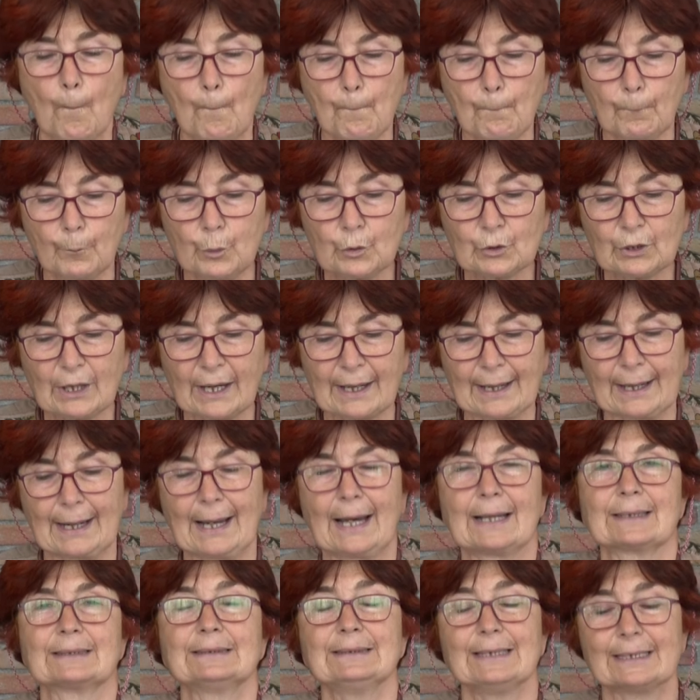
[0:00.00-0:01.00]
bu
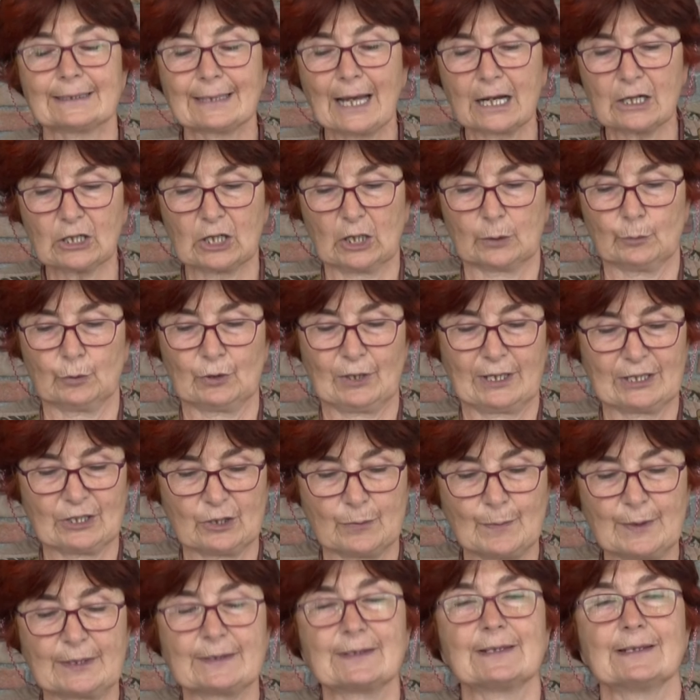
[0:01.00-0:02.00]
kararı neden kabul
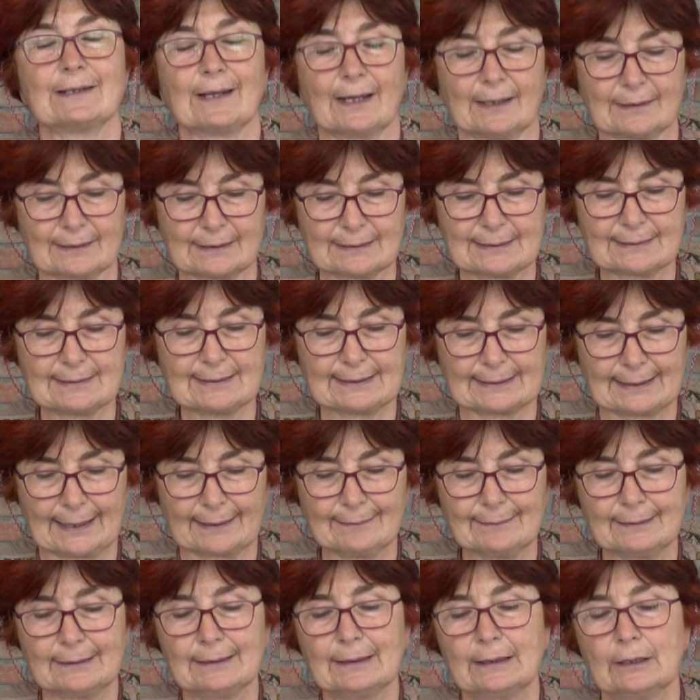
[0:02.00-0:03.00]
etmediğini
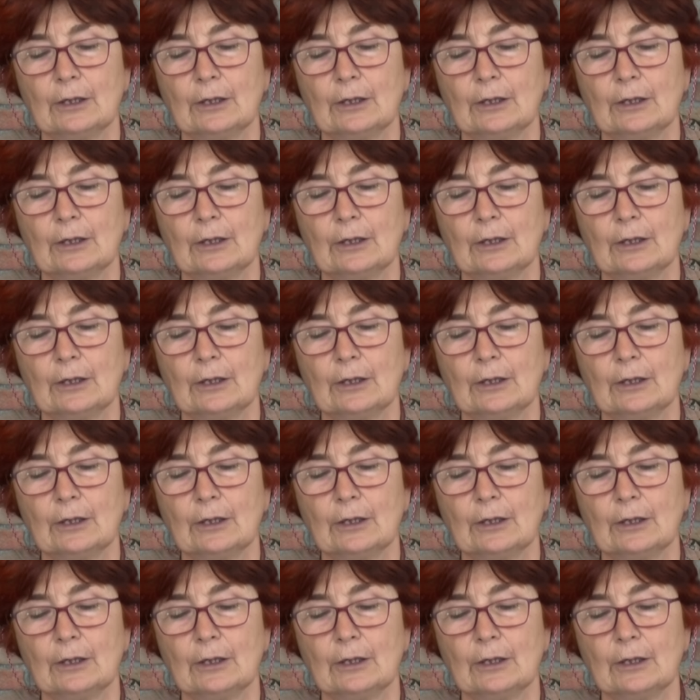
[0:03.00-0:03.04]
anlatırken